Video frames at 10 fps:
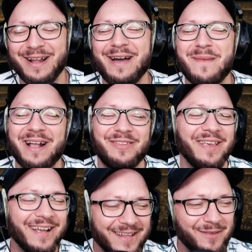da mag ich,
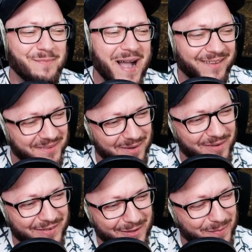das mag ich
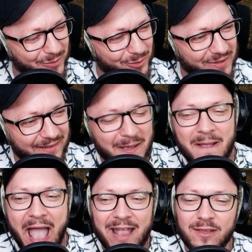aber, wie er es betont hat.
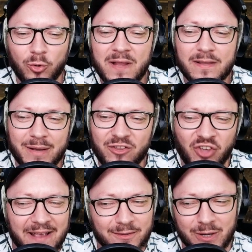Ey, die Runde ist aber nicht
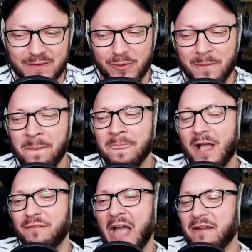scheiße oder so.
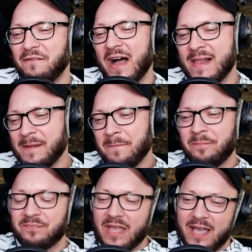Auf keinen Fall.
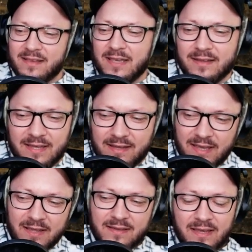Äh, die, die,
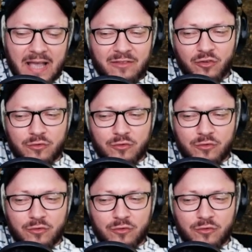die, die hat schon einen